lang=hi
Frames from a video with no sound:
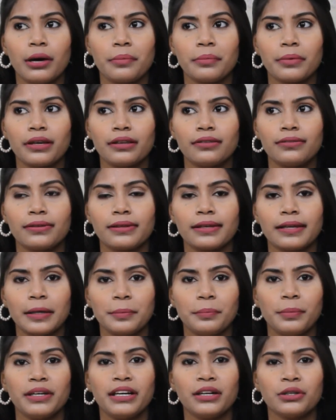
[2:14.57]
आपके
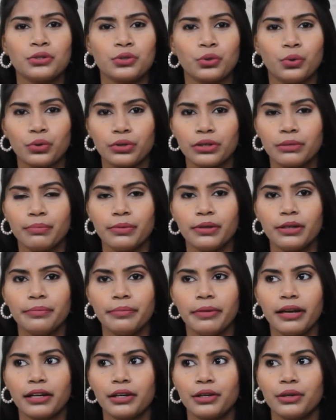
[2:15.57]
स्किन पे या चोट लग
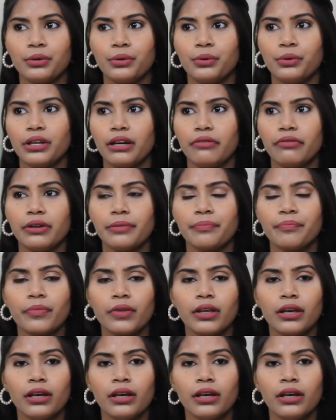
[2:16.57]
मतलब लगी हो या फिर